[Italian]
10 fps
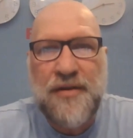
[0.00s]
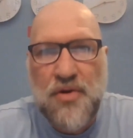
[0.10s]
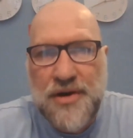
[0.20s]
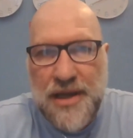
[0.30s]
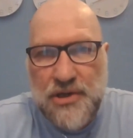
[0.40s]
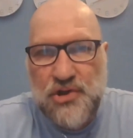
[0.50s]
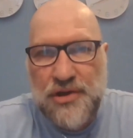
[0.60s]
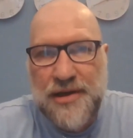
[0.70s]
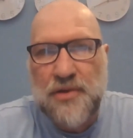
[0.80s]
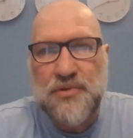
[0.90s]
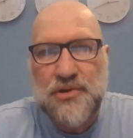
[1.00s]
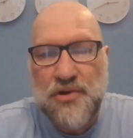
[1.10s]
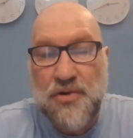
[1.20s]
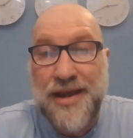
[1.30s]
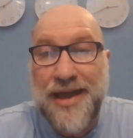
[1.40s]
dovremo crescere
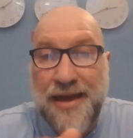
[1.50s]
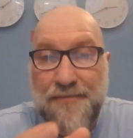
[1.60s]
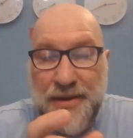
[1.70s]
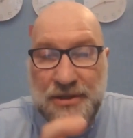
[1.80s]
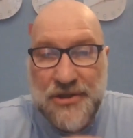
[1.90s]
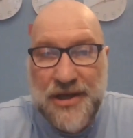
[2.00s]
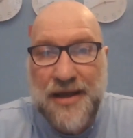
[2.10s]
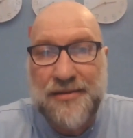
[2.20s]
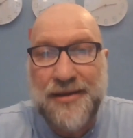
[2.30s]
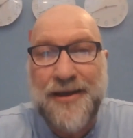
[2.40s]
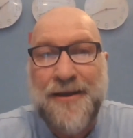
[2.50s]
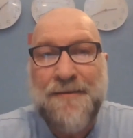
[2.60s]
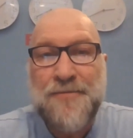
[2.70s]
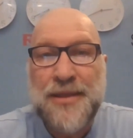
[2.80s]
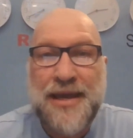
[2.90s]
l'unzione e pensate
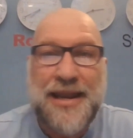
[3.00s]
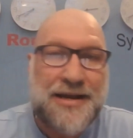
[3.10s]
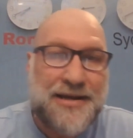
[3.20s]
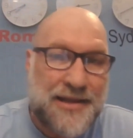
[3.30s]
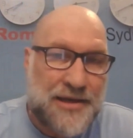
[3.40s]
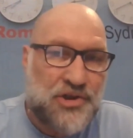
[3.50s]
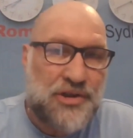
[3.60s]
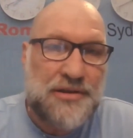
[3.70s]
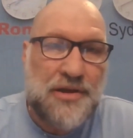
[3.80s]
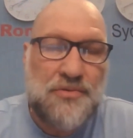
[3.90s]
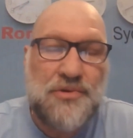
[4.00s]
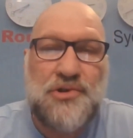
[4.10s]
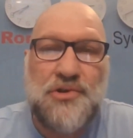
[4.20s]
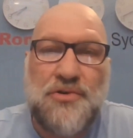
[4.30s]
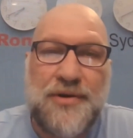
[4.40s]
che la crescita
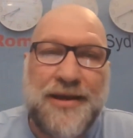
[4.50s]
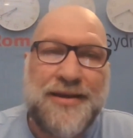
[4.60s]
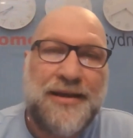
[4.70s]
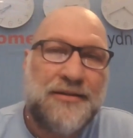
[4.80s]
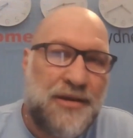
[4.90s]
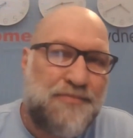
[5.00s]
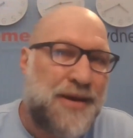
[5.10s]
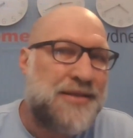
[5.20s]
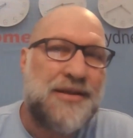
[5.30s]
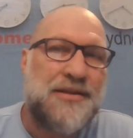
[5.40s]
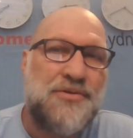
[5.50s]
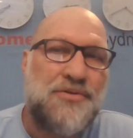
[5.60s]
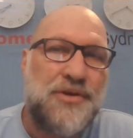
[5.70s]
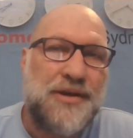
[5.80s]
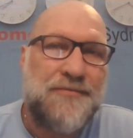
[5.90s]
dell'unzione dipende da
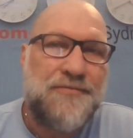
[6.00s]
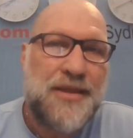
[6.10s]
noi,